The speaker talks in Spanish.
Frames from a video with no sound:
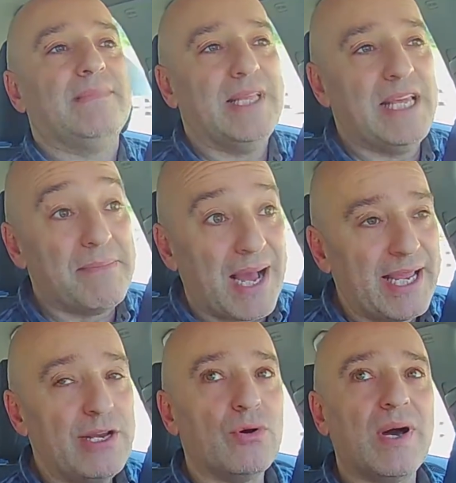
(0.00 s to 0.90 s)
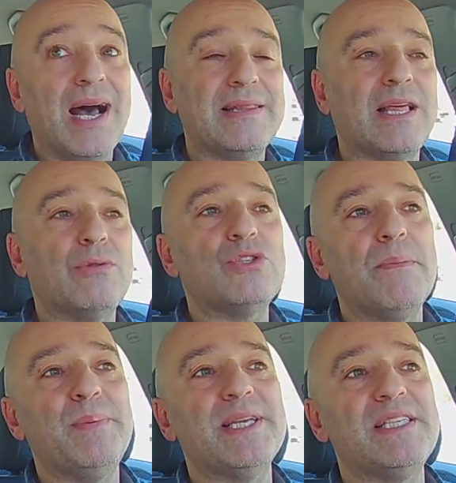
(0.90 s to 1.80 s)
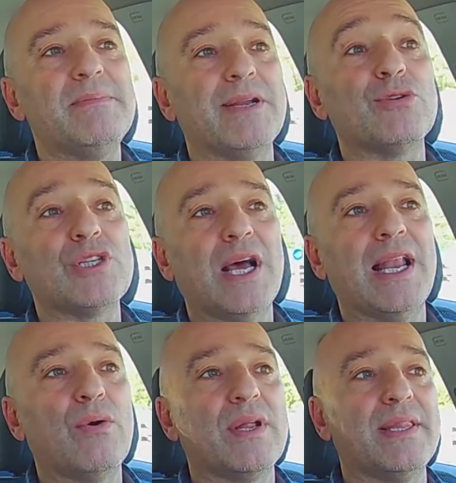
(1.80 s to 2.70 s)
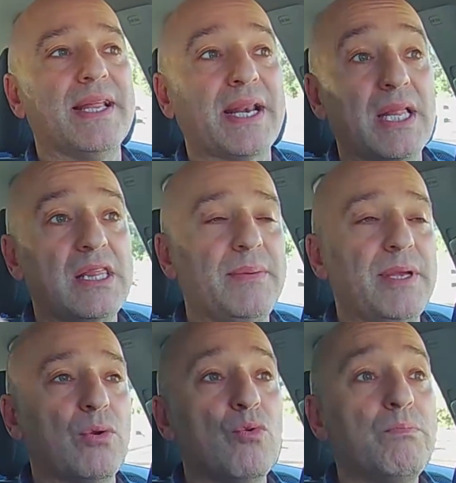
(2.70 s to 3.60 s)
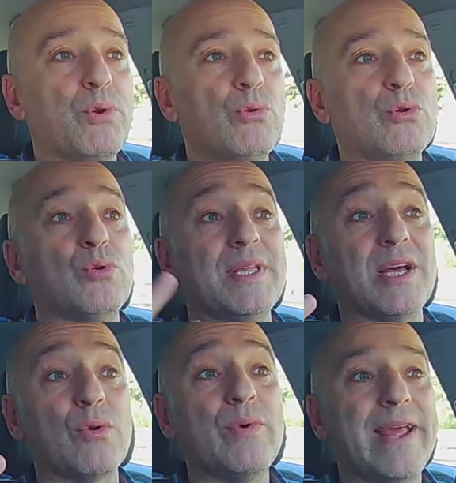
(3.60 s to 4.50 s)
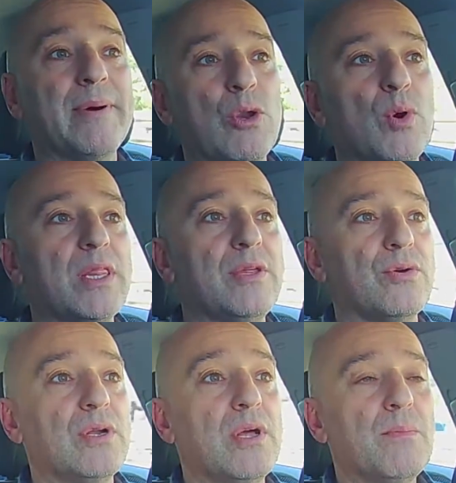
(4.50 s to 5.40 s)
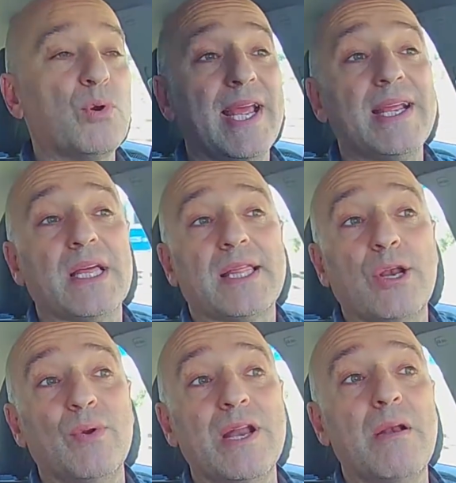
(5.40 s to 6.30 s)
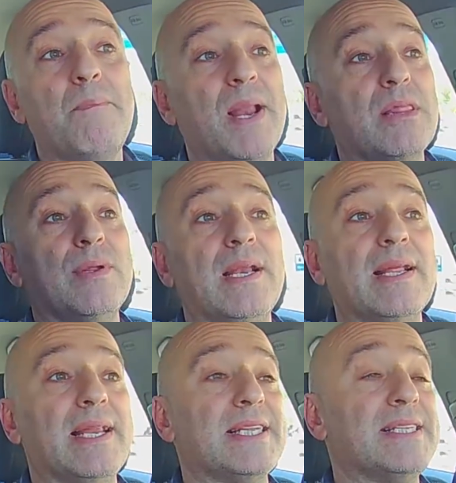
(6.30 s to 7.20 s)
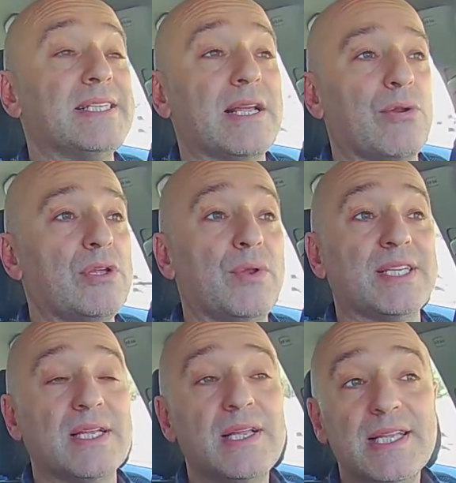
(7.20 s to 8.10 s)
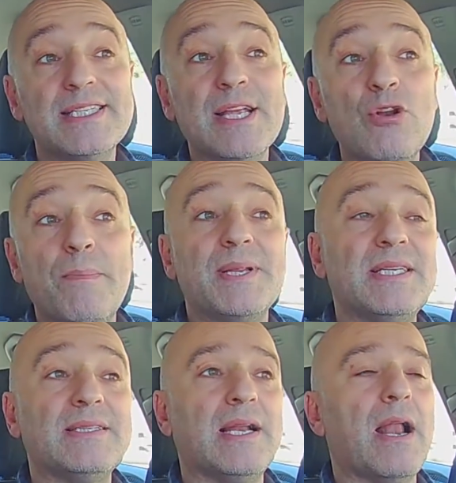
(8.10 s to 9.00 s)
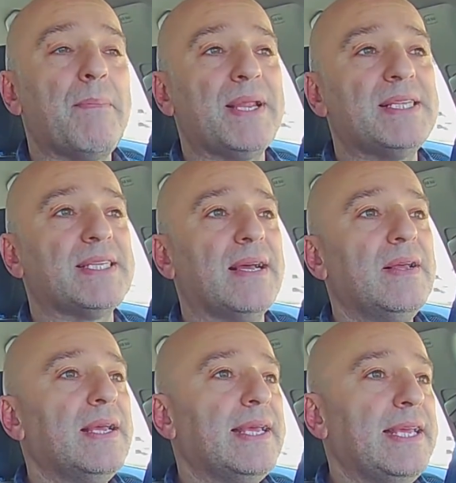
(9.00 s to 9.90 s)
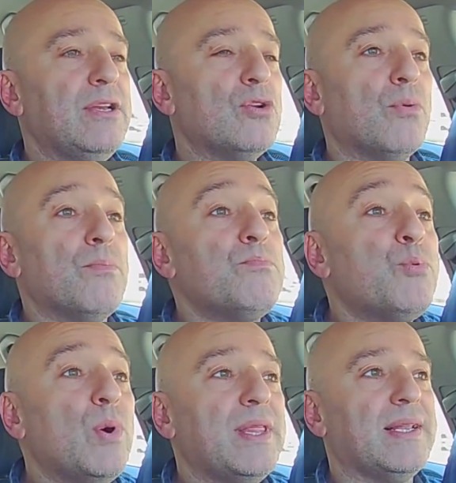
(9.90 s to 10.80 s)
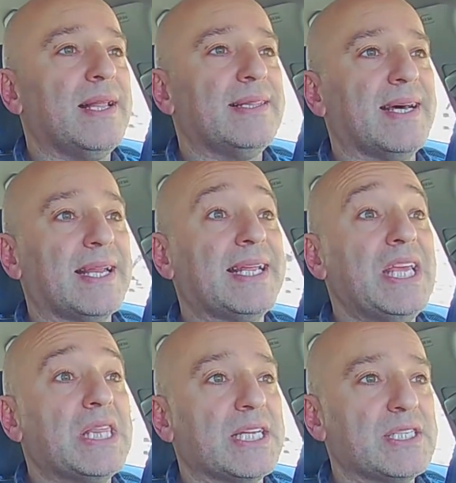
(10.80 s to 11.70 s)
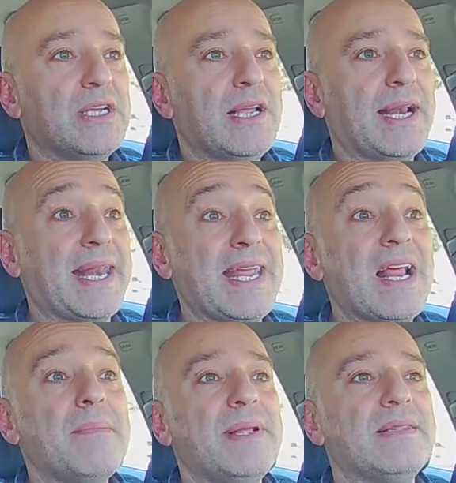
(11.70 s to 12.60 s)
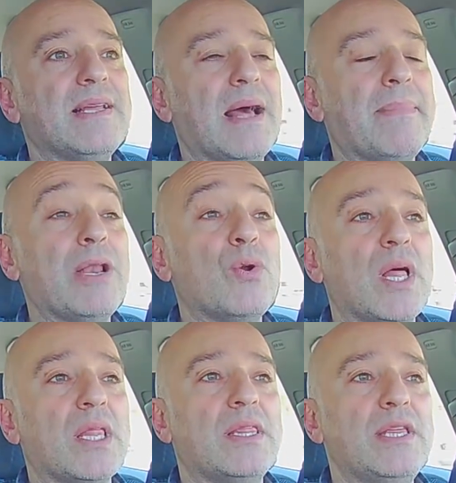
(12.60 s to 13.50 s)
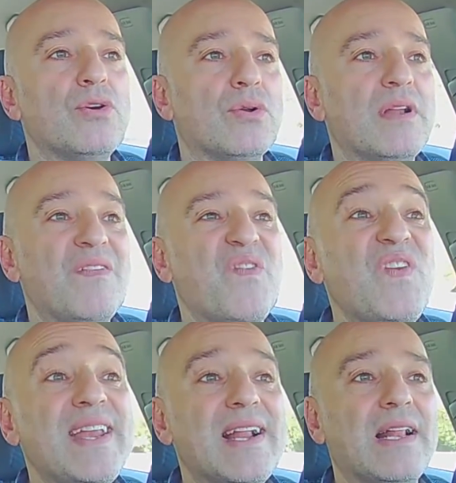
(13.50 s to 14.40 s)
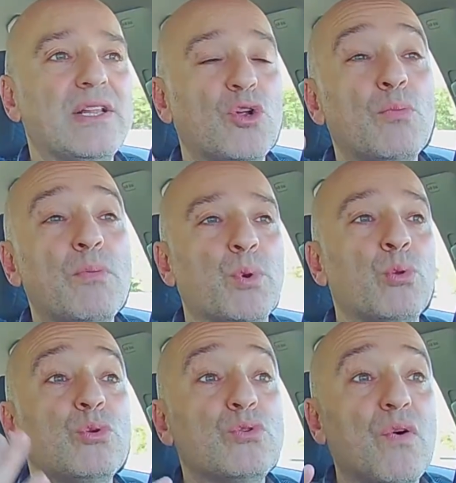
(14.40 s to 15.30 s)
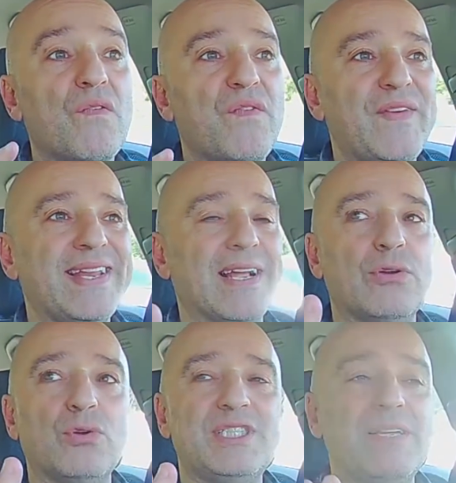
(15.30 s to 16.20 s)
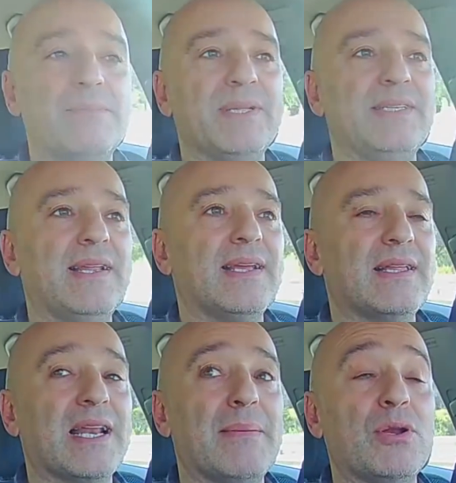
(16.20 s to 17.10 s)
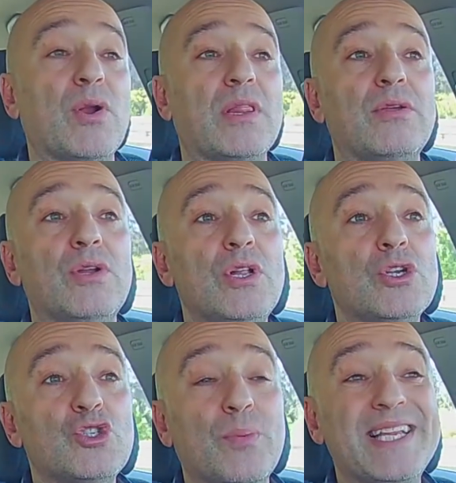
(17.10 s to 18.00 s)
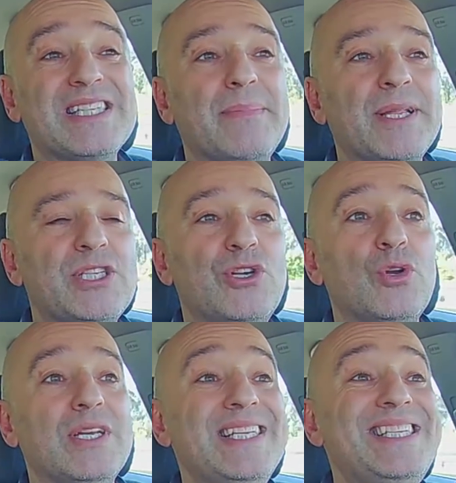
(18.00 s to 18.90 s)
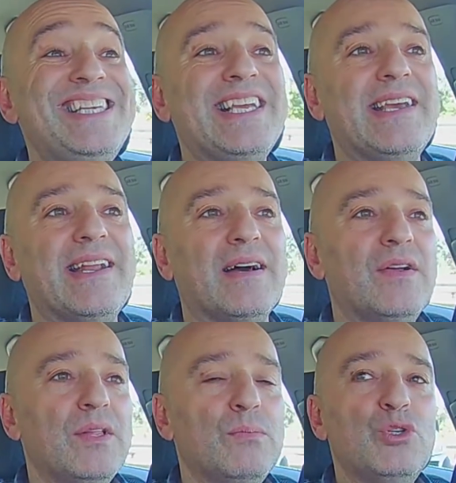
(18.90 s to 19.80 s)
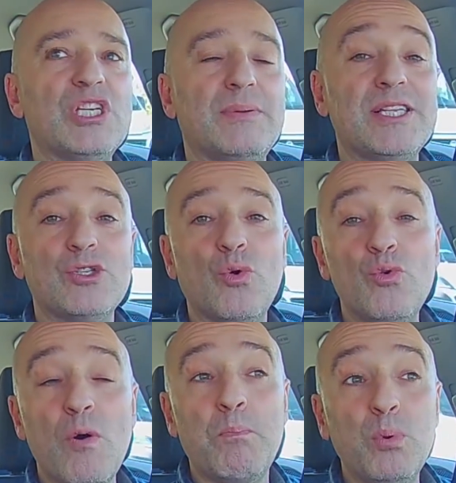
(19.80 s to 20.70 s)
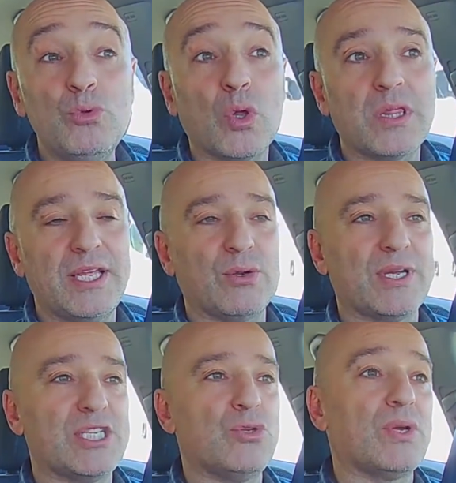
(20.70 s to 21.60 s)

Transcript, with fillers: imagino, atados de pies y manos a la hora de recibir un producto y dar una evaluación, porque hay que hacerlo en el plazo en el que las desarrolladoras se lo presentan a la prensa y no pueden dar quizás realmente la valoración final como producto final, ¿no? Siempre tienen que dar la valoración sobre esa versión, ni siquiera muchas veces 1.0, que es lo que